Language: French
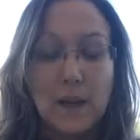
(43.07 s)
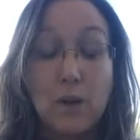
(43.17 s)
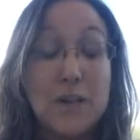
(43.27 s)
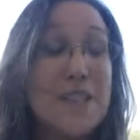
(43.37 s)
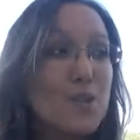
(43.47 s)

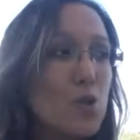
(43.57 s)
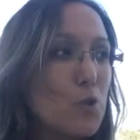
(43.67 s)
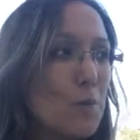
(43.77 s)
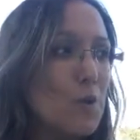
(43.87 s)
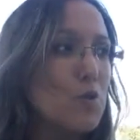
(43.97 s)
Alors qu'est-ce que
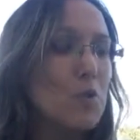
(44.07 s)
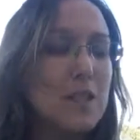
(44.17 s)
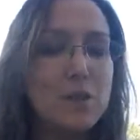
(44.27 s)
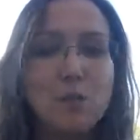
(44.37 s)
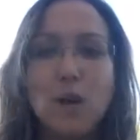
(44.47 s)
je pense de
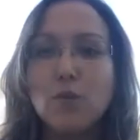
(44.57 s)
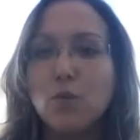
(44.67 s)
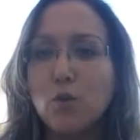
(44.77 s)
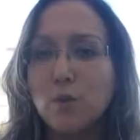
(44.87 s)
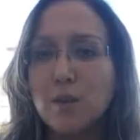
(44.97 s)
l'histoire de
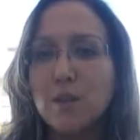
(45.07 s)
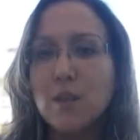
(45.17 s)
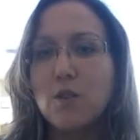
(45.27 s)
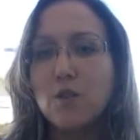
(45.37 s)
commencer,